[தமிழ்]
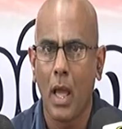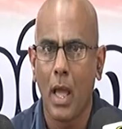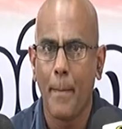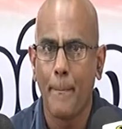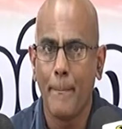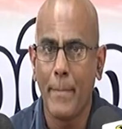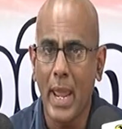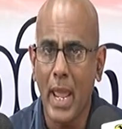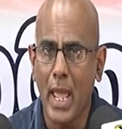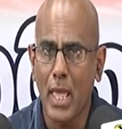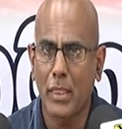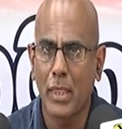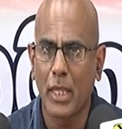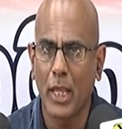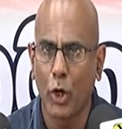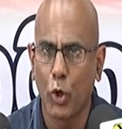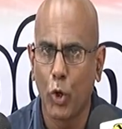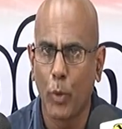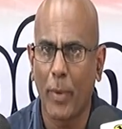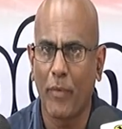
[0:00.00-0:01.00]
மே
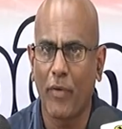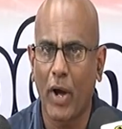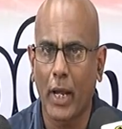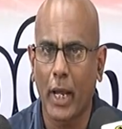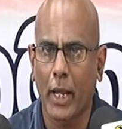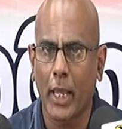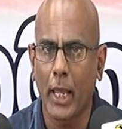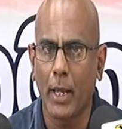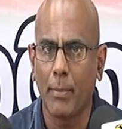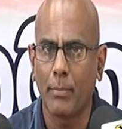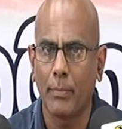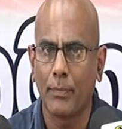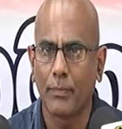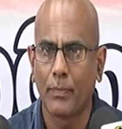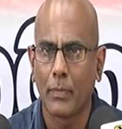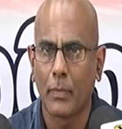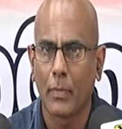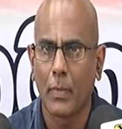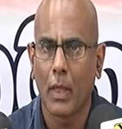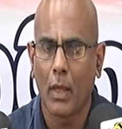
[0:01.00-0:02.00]
சியலூம வகையும்
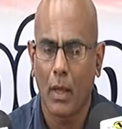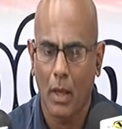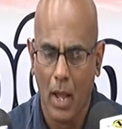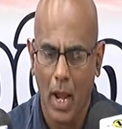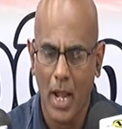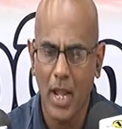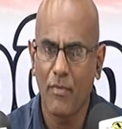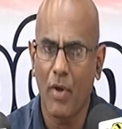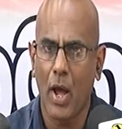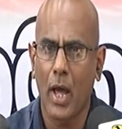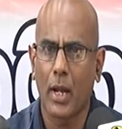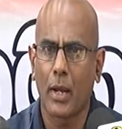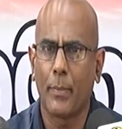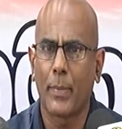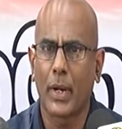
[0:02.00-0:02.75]
அனிவாரியம்